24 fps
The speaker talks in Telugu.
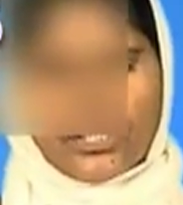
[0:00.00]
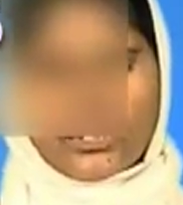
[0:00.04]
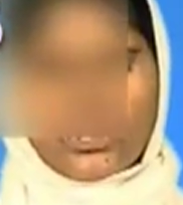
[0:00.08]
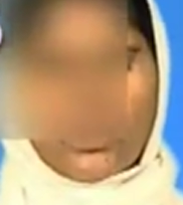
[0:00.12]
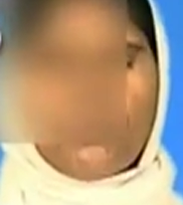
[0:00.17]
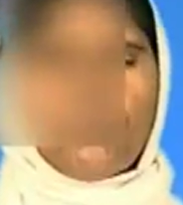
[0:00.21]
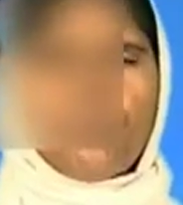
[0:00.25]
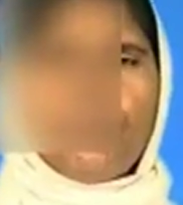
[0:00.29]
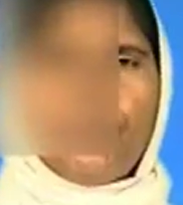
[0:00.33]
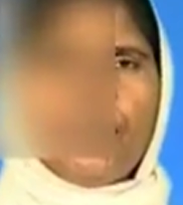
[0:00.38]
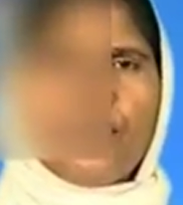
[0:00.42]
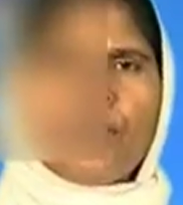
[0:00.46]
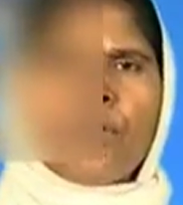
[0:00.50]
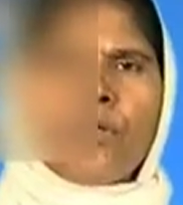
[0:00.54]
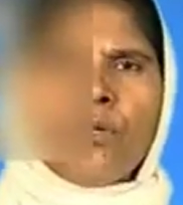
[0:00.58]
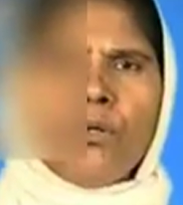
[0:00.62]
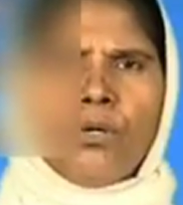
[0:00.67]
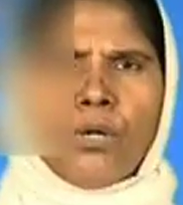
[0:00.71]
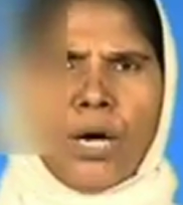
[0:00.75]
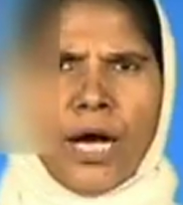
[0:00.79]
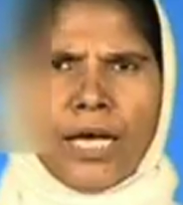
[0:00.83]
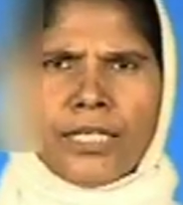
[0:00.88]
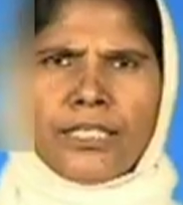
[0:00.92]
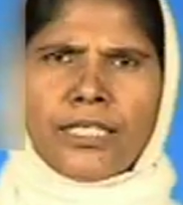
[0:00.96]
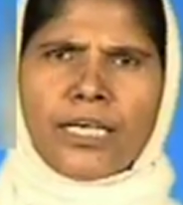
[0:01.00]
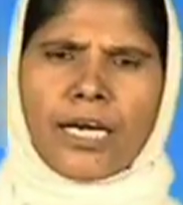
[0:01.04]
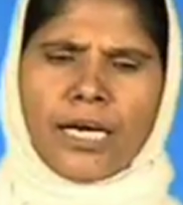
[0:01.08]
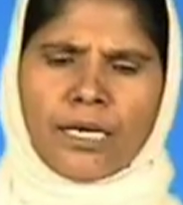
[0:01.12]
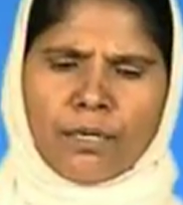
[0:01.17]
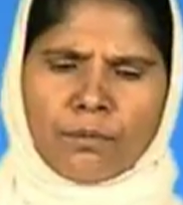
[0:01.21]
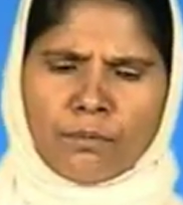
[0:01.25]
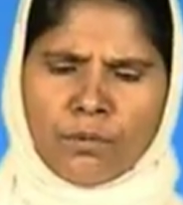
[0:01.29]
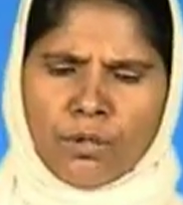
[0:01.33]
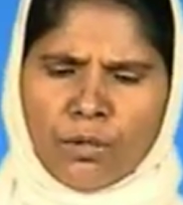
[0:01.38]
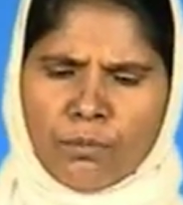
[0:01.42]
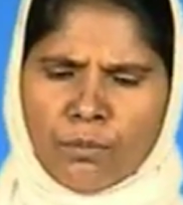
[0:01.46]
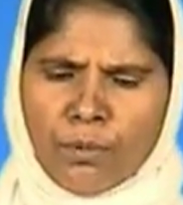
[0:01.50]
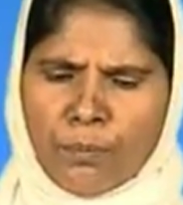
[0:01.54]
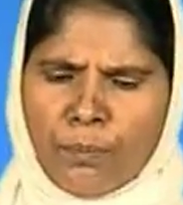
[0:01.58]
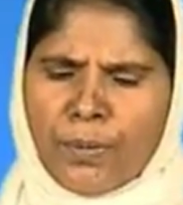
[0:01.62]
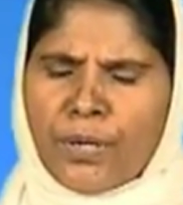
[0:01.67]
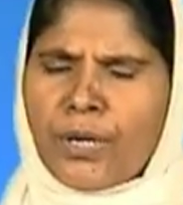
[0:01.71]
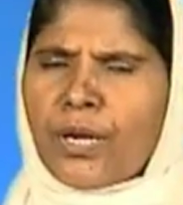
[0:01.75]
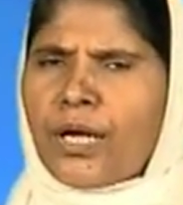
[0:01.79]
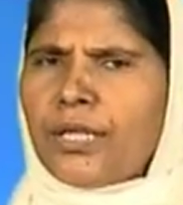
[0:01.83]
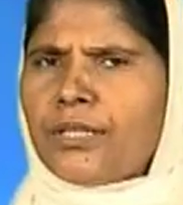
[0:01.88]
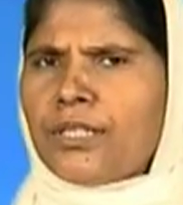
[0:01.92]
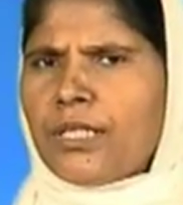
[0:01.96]
ఏసేపు మనకు ఆది కాండంలో
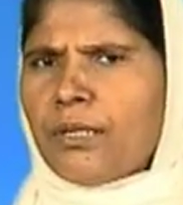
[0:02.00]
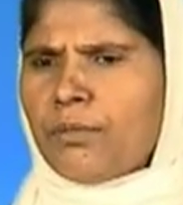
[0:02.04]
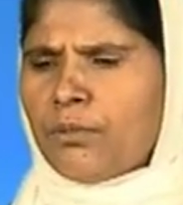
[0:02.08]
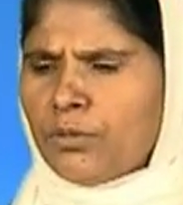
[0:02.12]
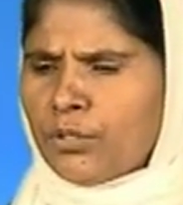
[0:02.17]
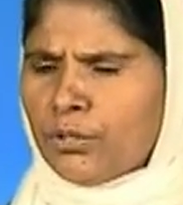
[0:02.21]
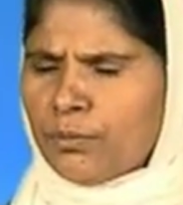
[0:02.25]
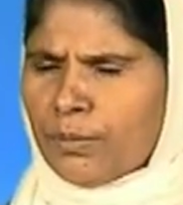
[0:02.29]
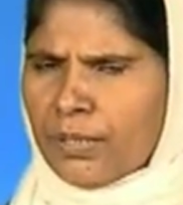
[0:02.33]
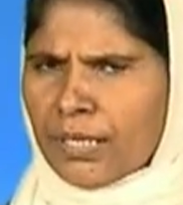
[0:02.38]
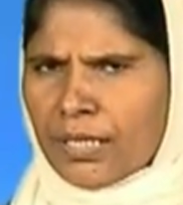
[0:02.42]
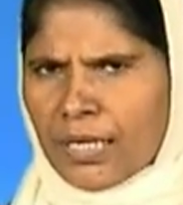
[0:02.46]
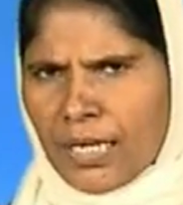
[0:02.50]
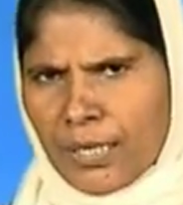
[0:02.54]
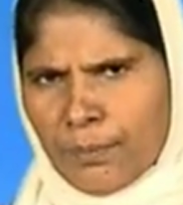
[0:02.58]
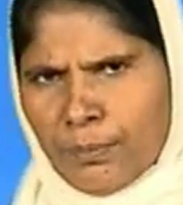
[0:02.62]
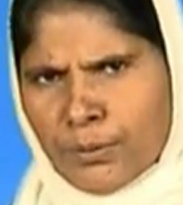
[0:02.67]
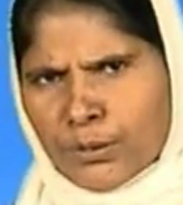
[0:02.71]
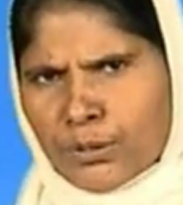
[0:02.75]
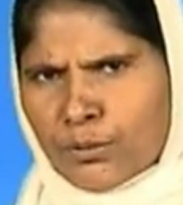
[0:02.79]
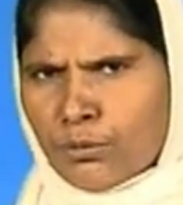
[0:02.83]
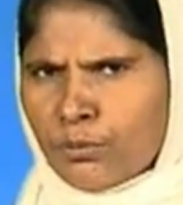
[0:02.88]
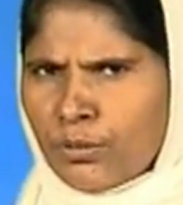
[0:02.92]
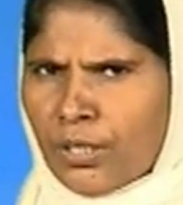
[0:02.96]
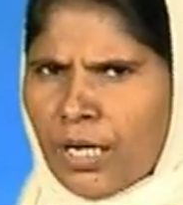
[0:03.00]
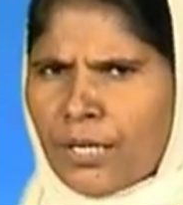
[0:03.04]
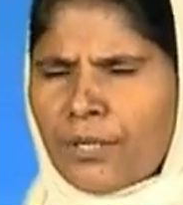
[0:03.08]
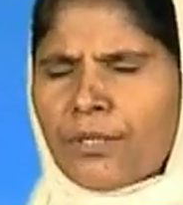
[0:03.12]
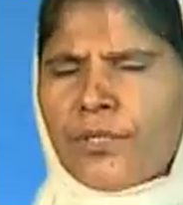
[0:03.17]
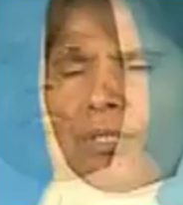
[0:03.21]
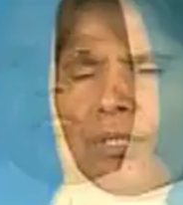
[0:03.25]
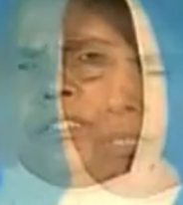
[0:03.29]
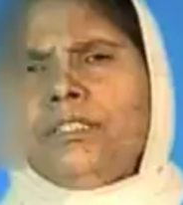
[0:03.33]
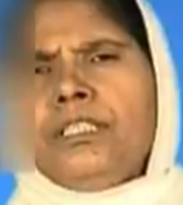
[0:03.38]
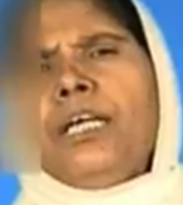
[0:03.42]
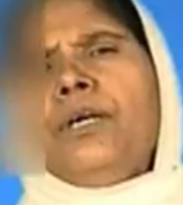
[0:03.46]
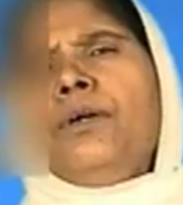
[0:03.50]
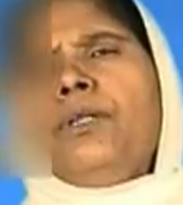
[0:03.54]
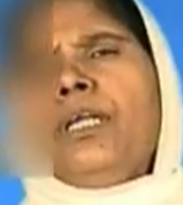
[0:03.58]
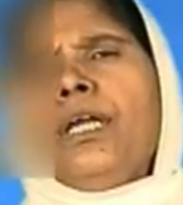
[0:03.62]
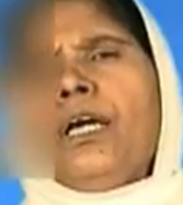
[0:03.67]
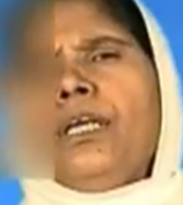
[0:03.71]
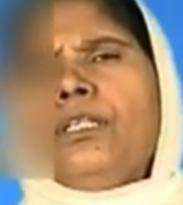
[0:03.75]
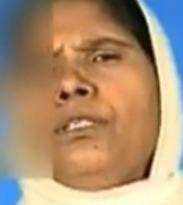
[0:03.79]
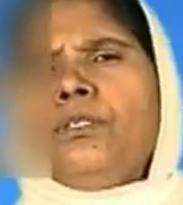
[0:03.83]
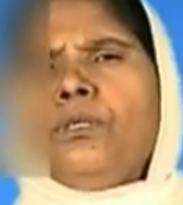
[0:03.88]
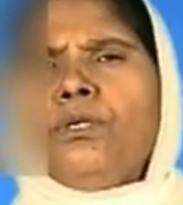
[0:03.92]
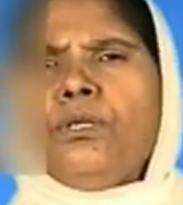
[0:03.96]
ముప్పై ఏడు అధ్యాయం నుంచి మనకు కనిపిస్తూ ఉంటాడు దేవుని
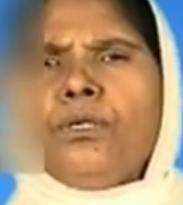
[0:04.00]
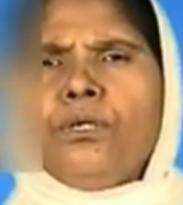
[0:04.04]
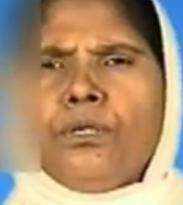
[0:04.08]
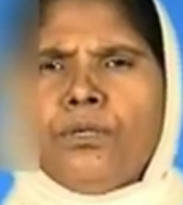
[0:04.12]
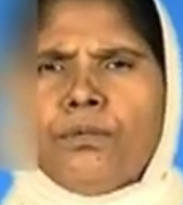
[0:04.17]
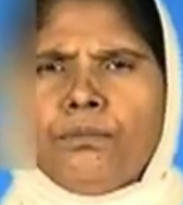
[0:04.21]
అందు